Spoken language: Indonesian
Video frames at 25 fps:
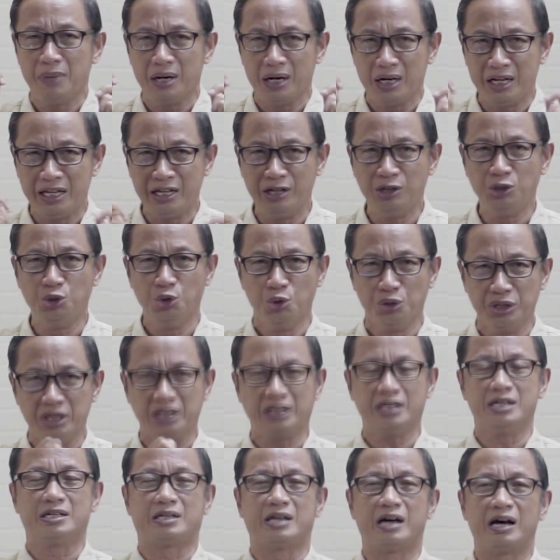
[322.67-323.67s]

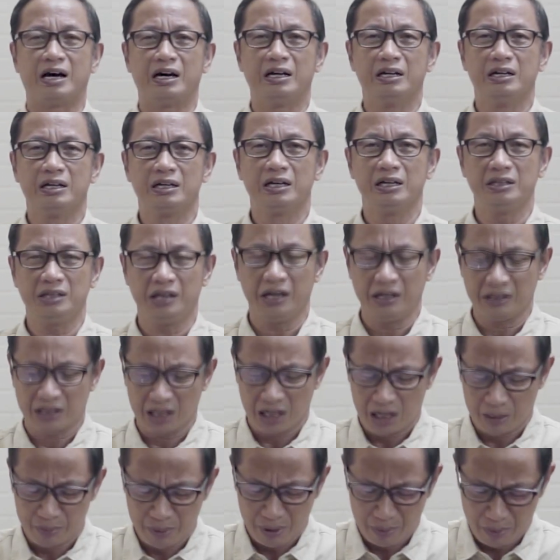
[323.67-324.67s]
melindungi kita. Ketika
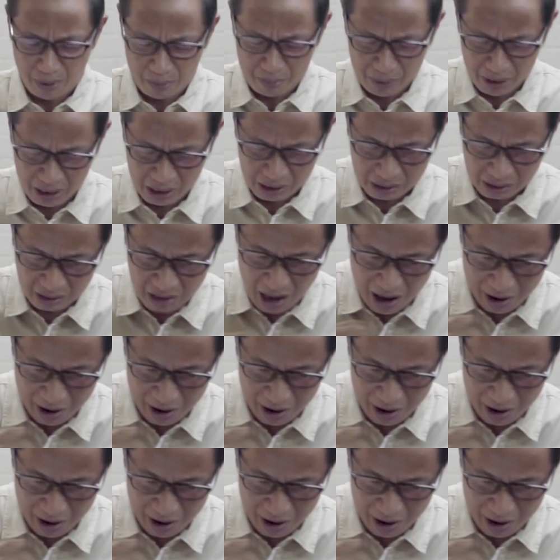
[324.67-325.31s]
kita lebih memilih